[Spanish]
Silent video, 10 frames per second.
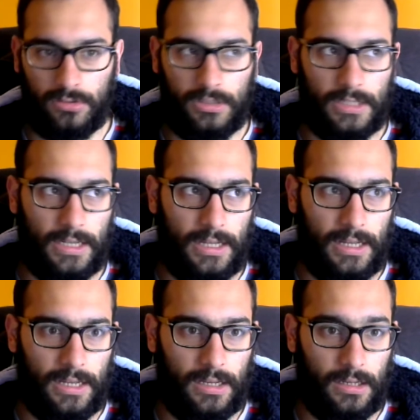
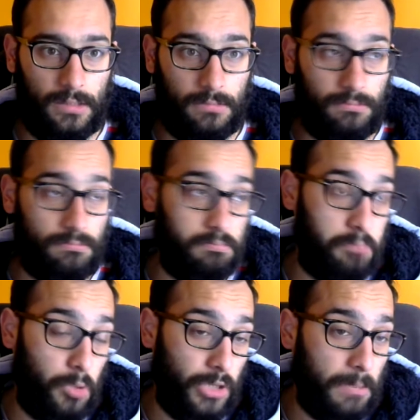ya
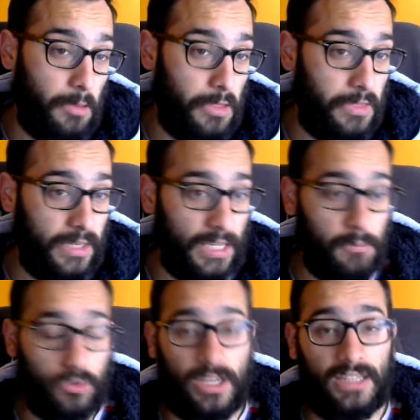podríamos decir que hay
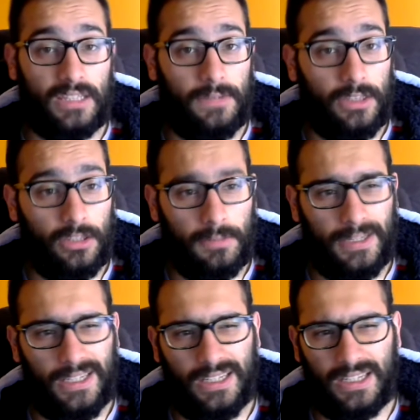mucha gente
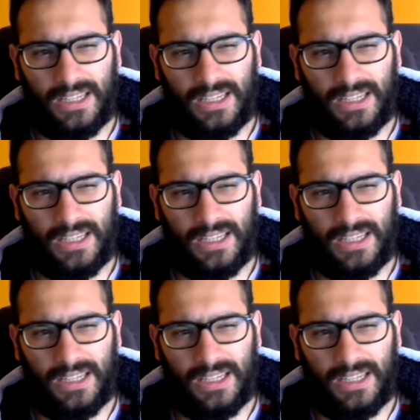viéndome,